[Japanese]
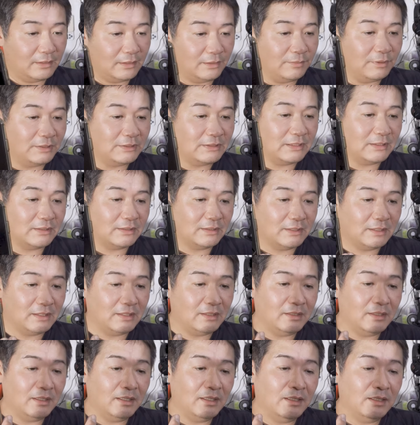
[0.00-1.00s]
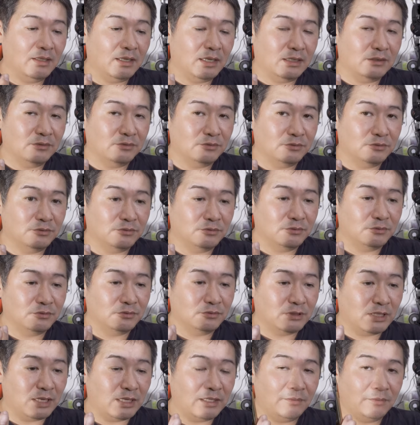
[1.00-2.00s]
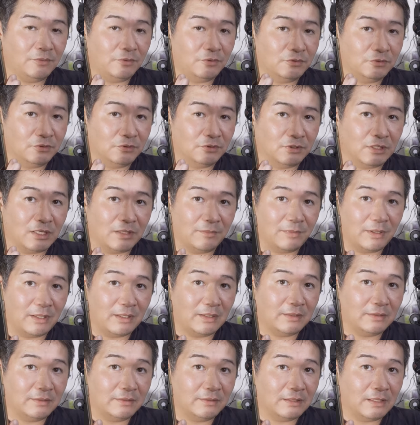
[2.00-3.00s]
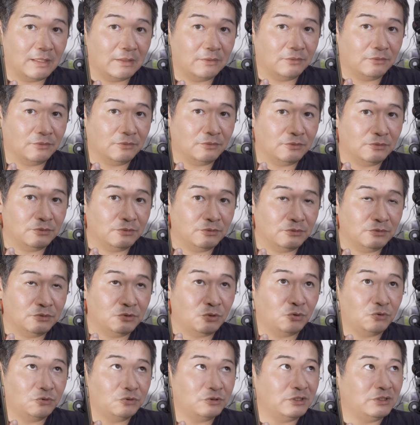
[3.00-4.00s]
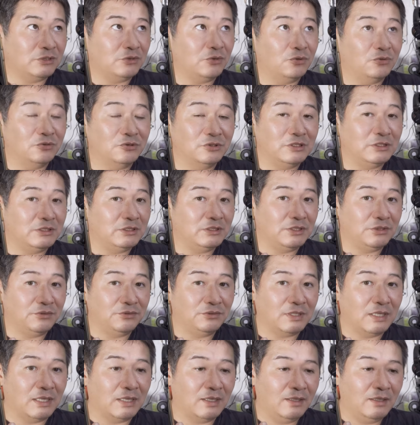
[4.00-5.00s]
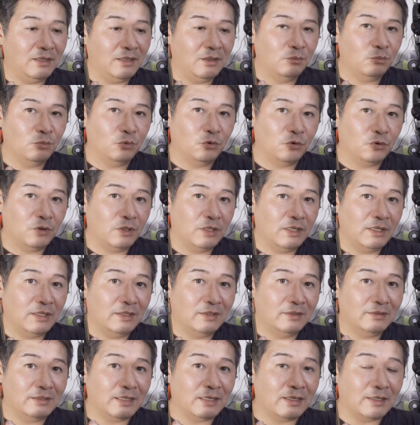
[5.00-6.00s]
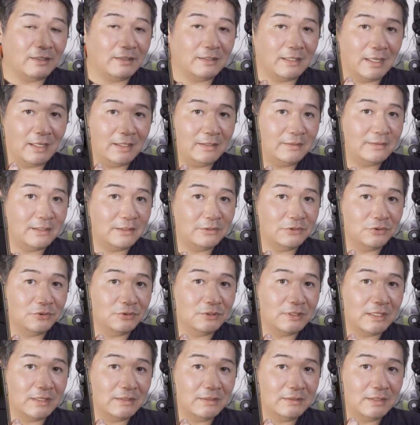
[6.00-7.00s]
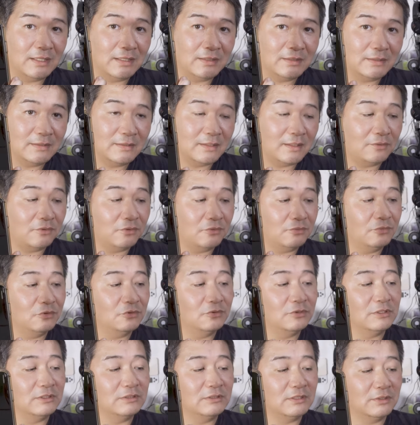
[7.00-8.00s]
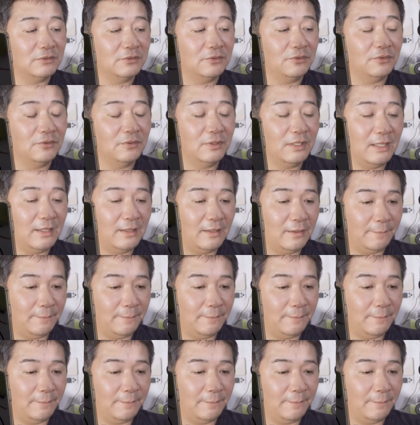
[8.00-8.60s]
今さっき、あのー、この iPhone の画面、あのー、ログイン、ログインっていうか、もう中に入った状態になってたと思うんですけど、